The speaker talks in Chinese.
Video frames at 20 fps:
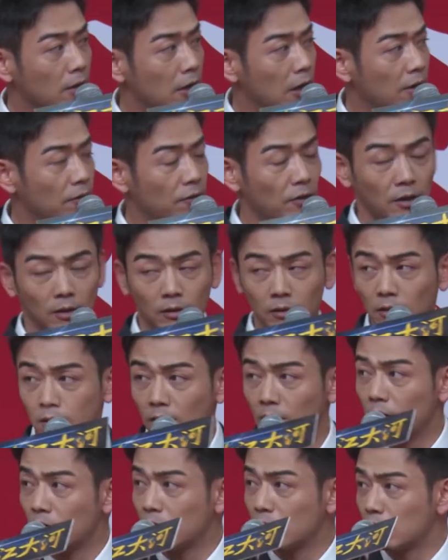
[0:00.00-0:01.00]
开放。
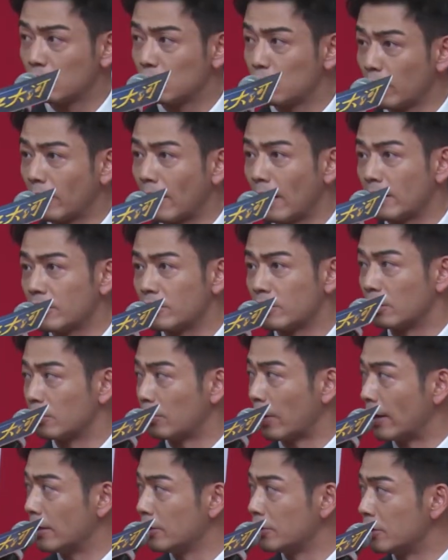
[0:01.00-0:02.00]
最开始的
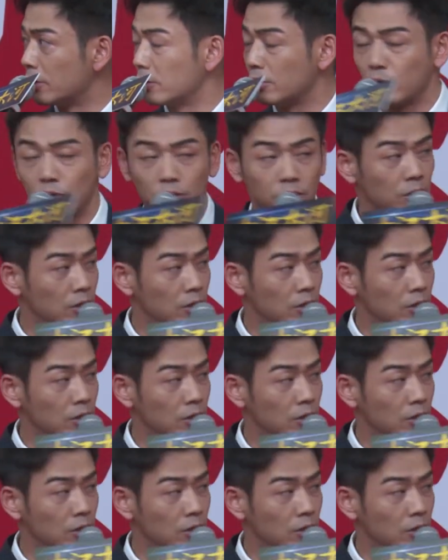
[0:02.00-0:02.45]
原型就是